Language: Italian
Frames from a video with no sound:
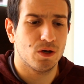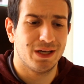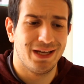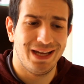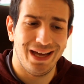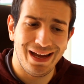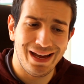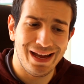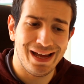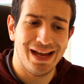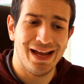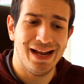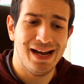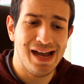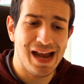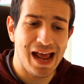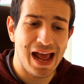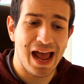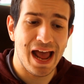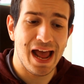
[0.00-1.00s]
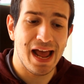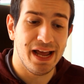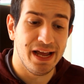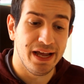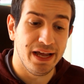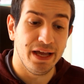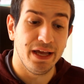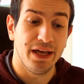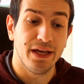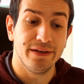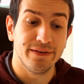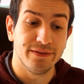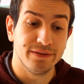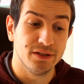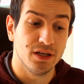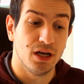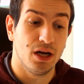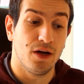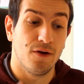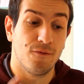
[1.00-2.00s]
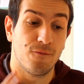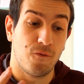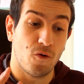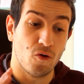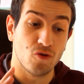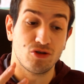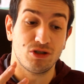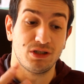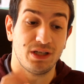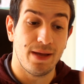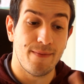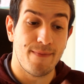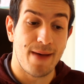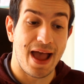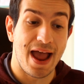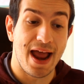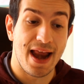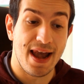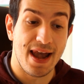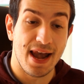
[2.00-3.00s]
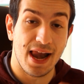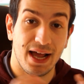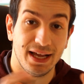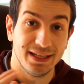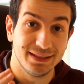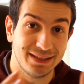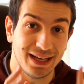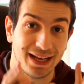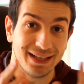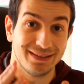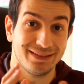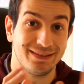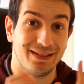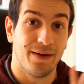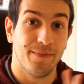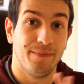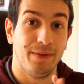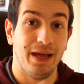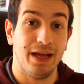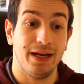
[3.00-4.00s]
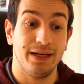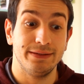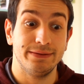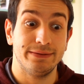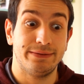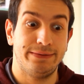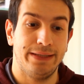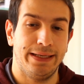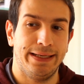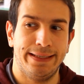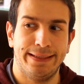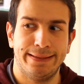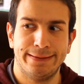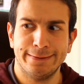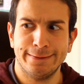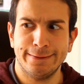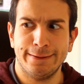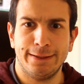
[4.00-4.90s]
che lei eh, fosse bella esattamente